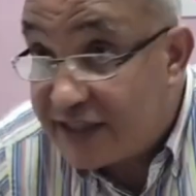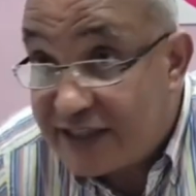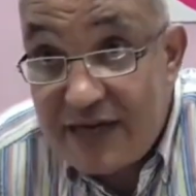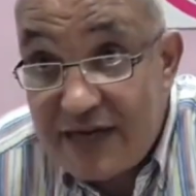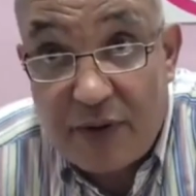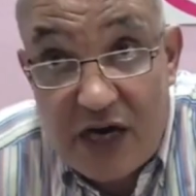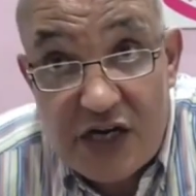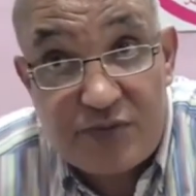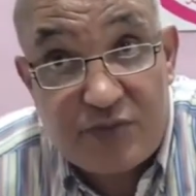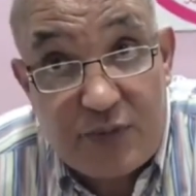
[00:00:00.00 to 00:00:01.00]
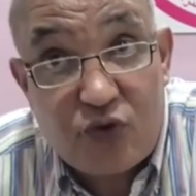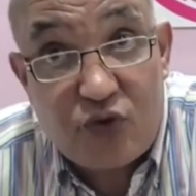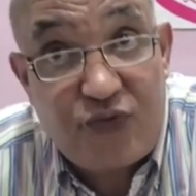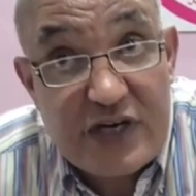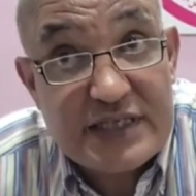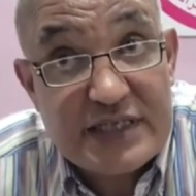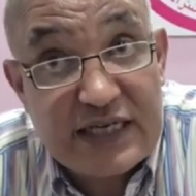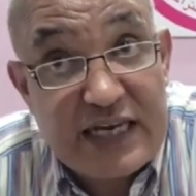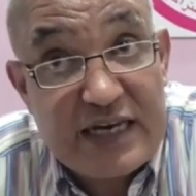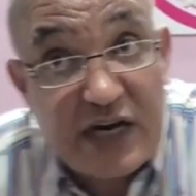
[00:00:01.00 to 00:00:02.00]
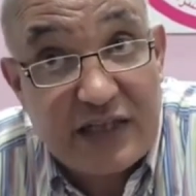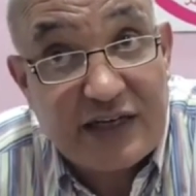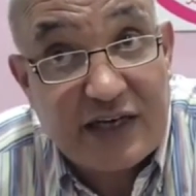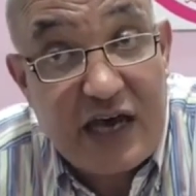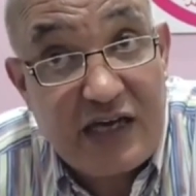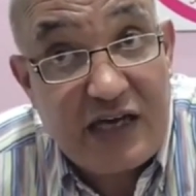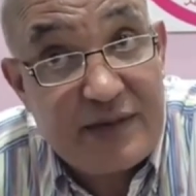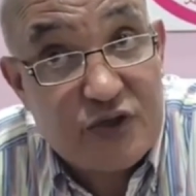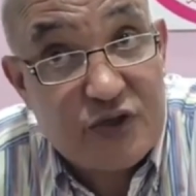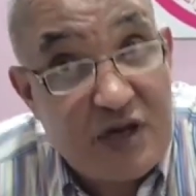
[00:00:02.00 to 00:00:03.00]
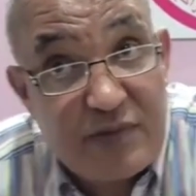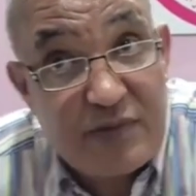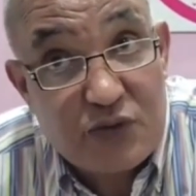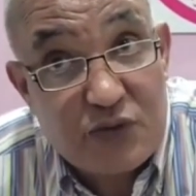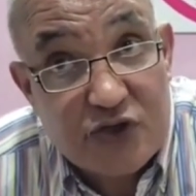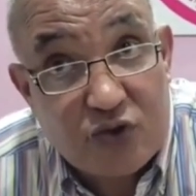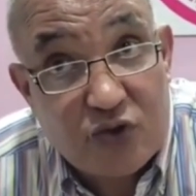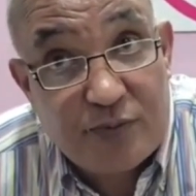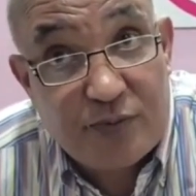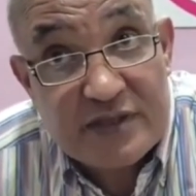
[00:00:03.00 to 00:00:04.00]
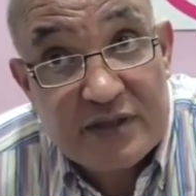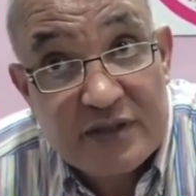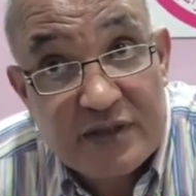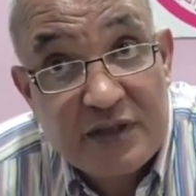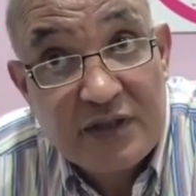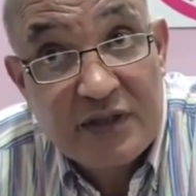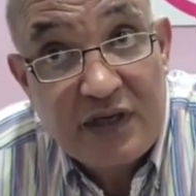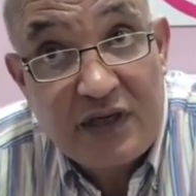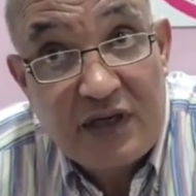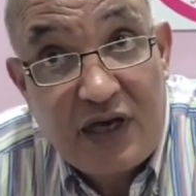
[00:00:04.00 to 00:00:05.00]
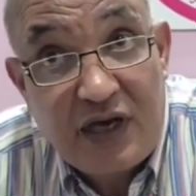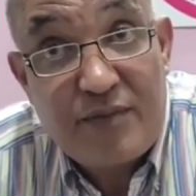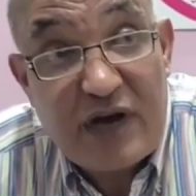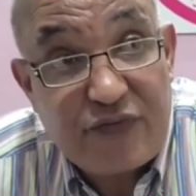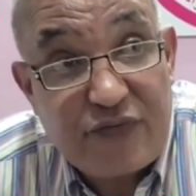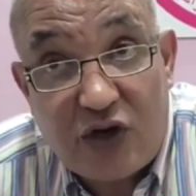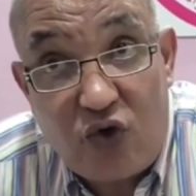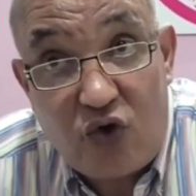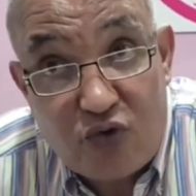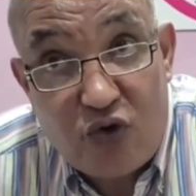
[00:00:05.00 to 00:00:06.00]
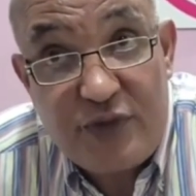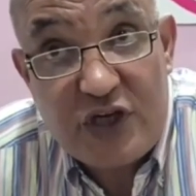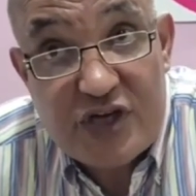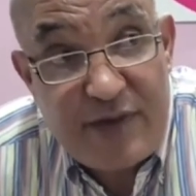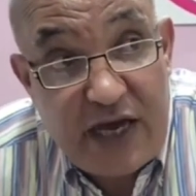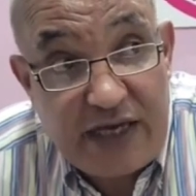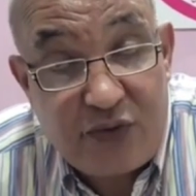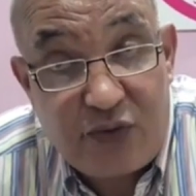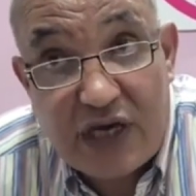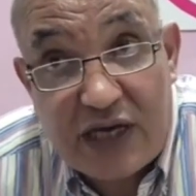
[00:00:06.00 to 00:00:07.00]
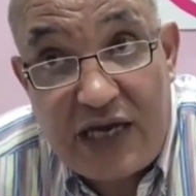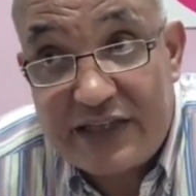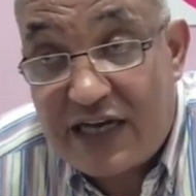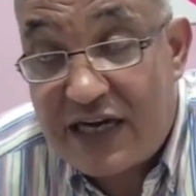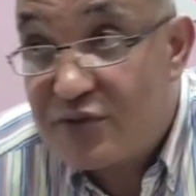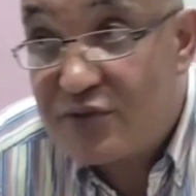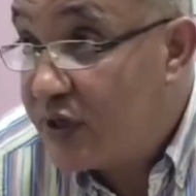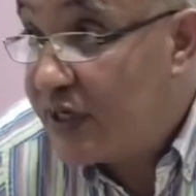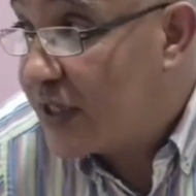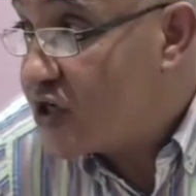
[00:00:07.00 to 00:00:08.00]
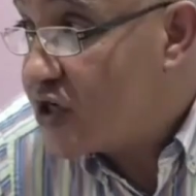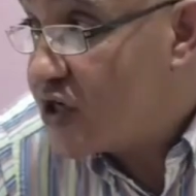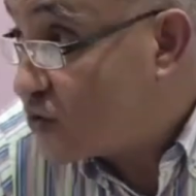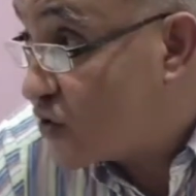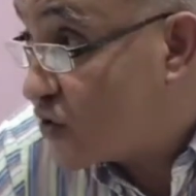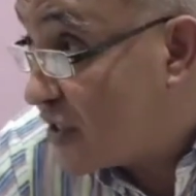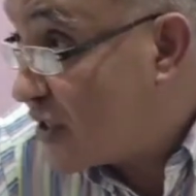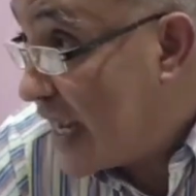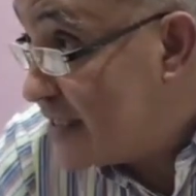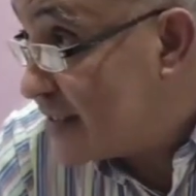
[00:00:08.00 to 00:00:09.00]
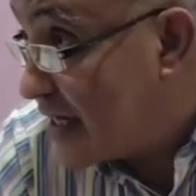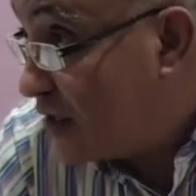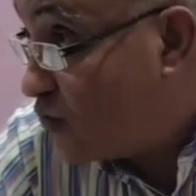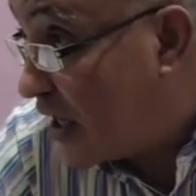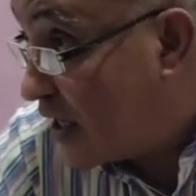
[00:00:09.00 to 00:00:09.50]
الحضري ما بقاش مقبول فاس ان كاين مناطق اهله بالسكان ما كيوصلهاش الطوبيس المرفق العمومي الجماعي والنقل الحضري مسؤوليه الجماعه توصل لاي ساكن